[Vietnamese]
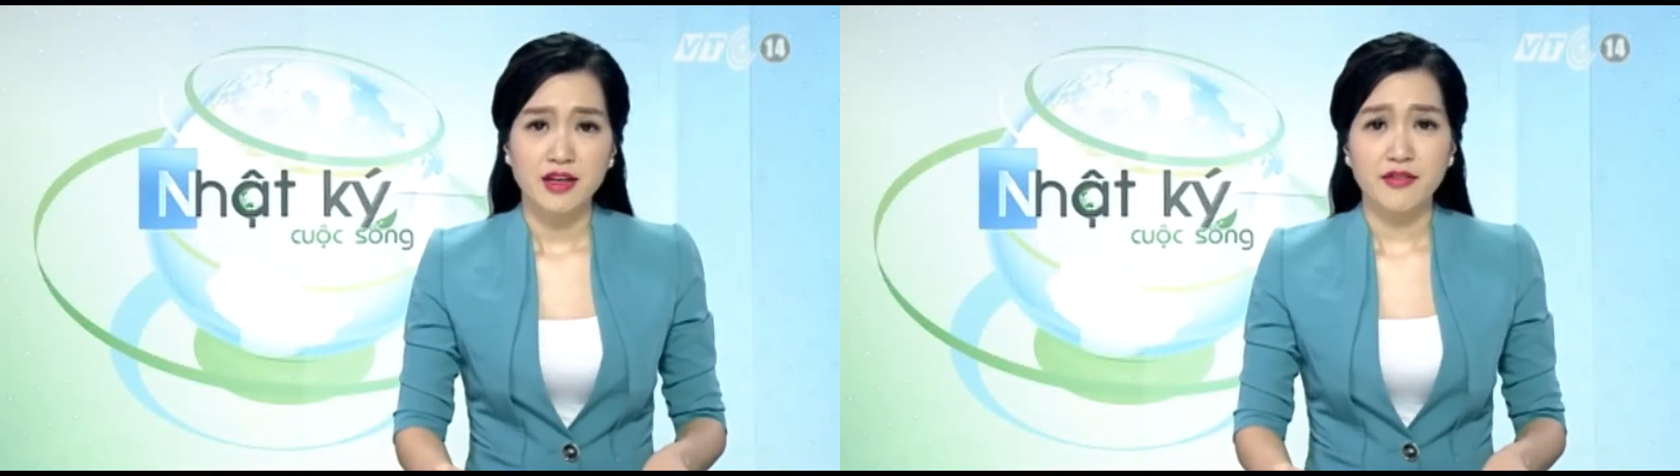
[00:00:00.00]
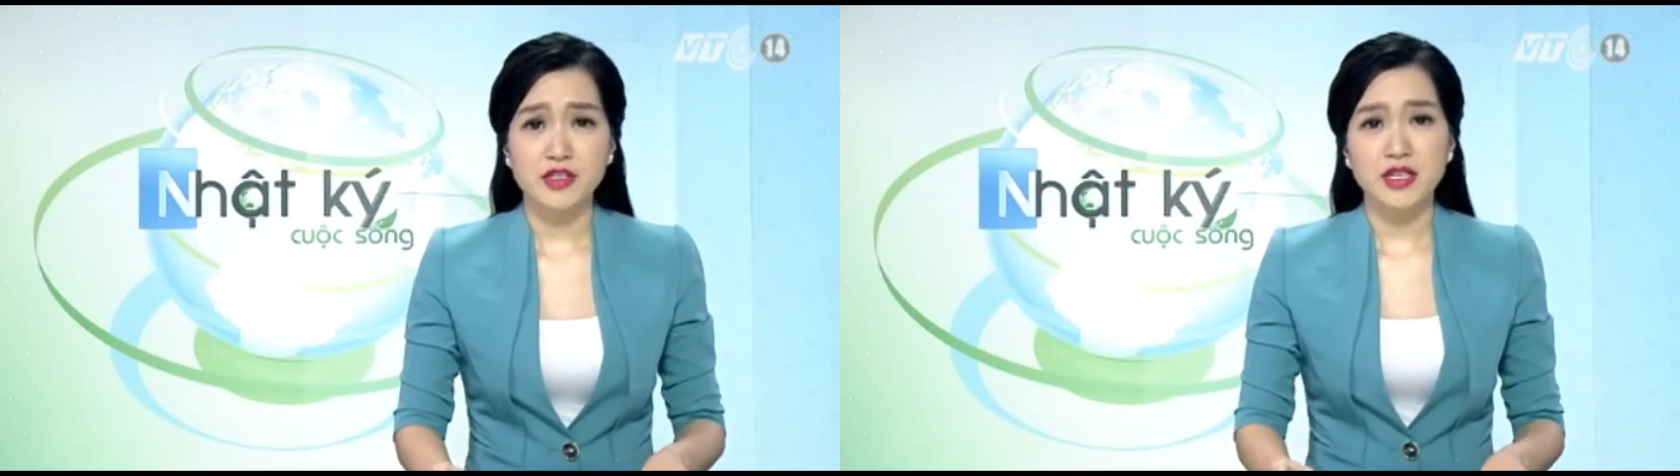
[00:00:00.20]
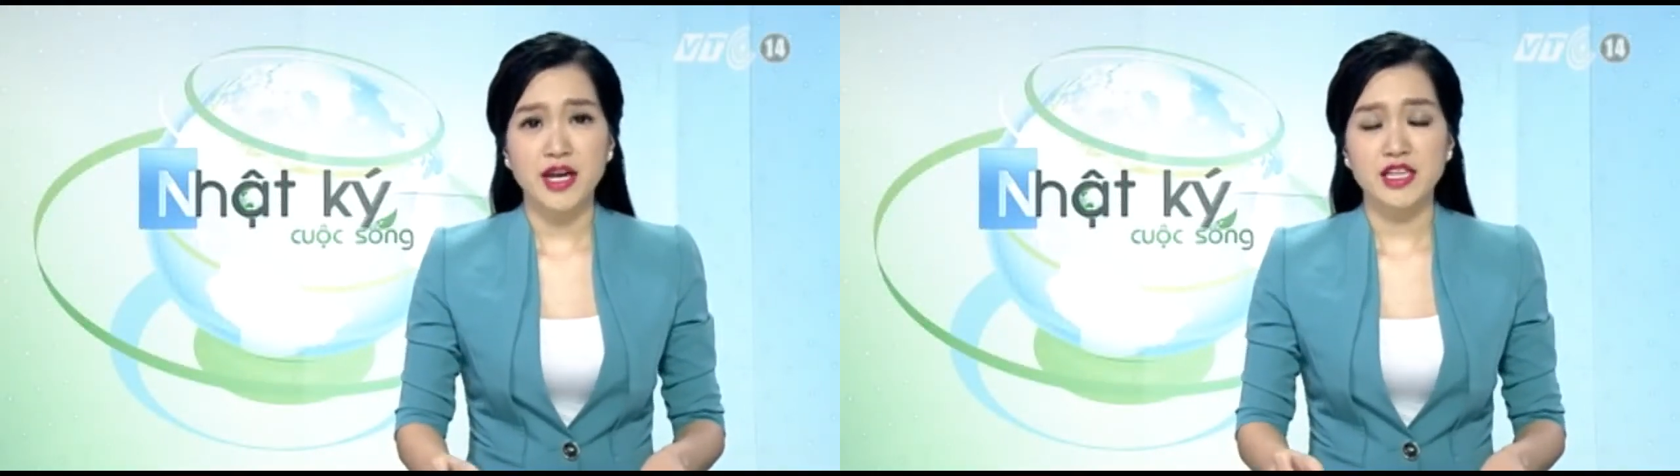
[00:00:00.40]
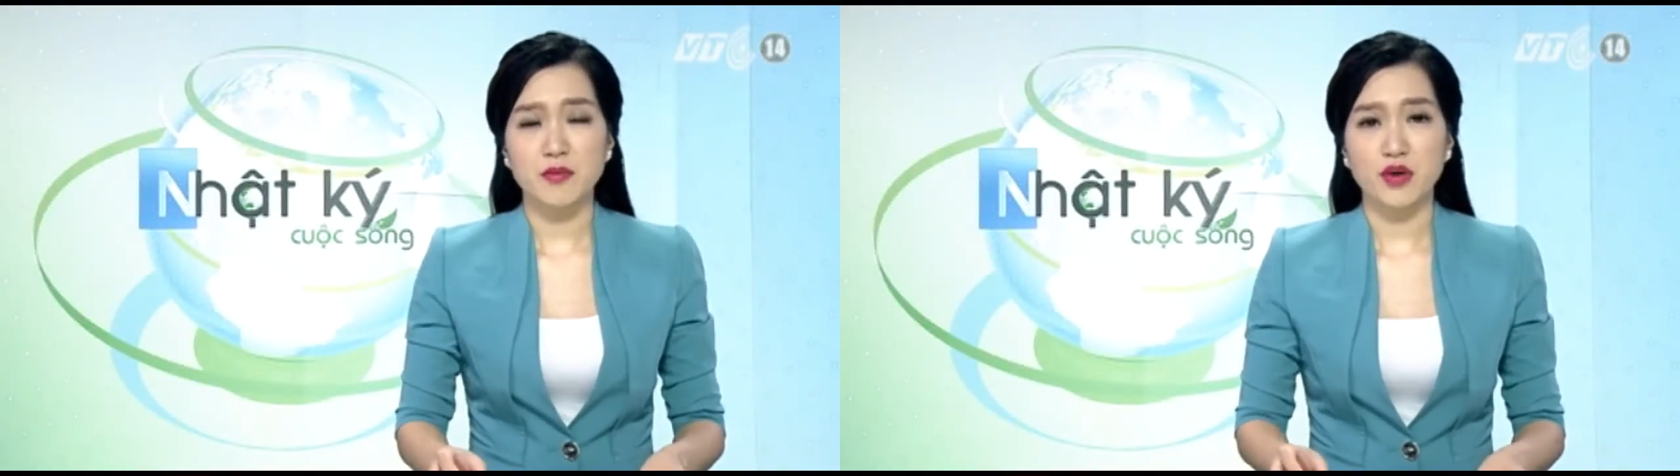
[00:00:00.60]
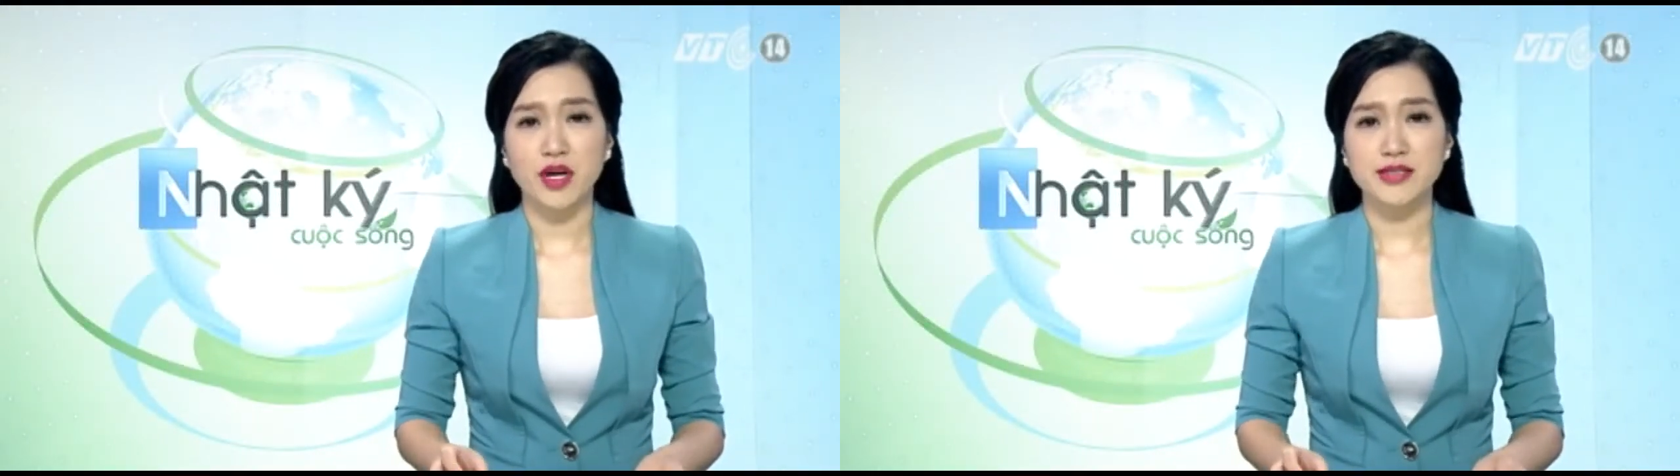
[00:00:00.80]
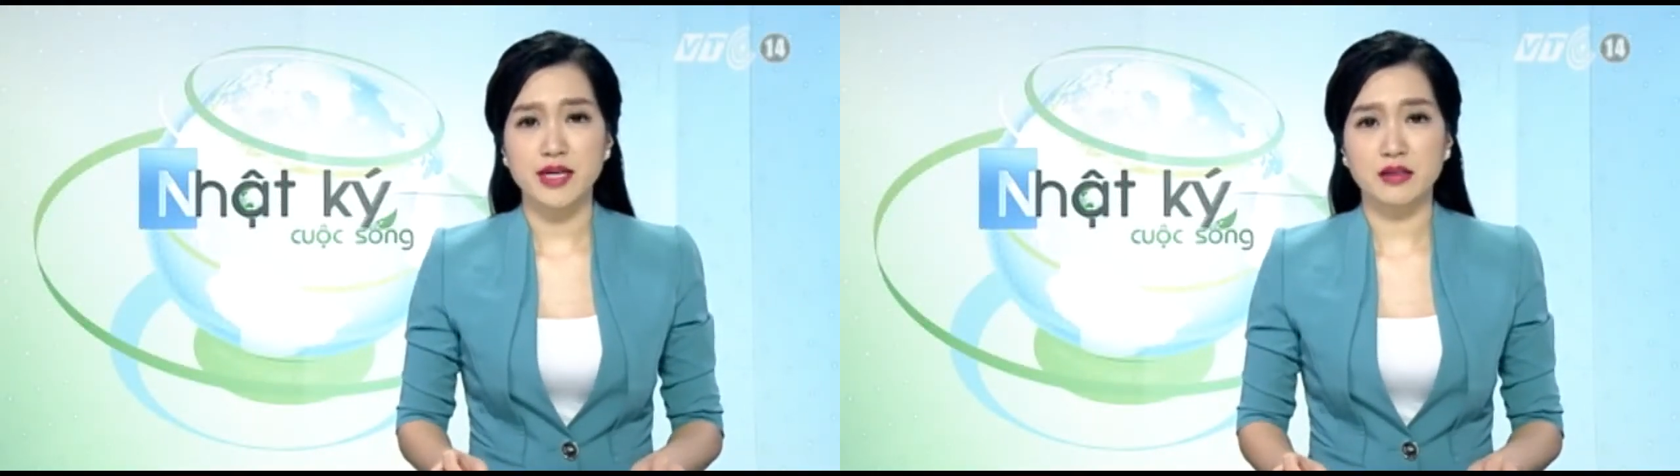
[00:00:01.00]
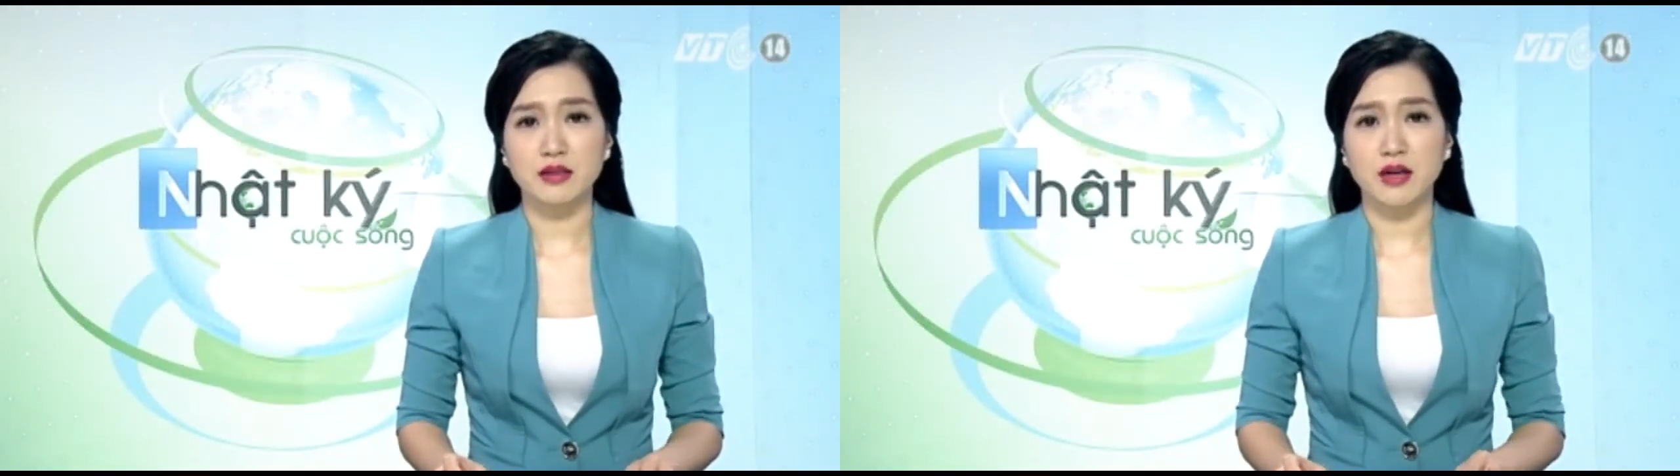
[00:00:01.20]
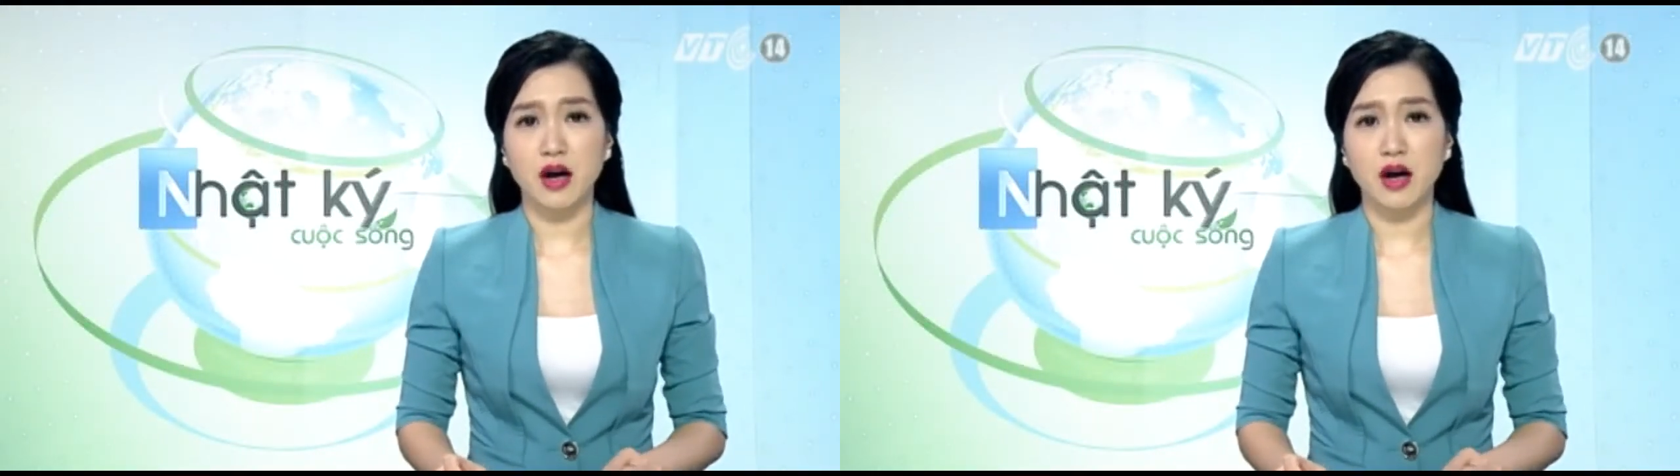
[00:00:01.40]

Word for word: Và trưa nay thì một cây xà cừ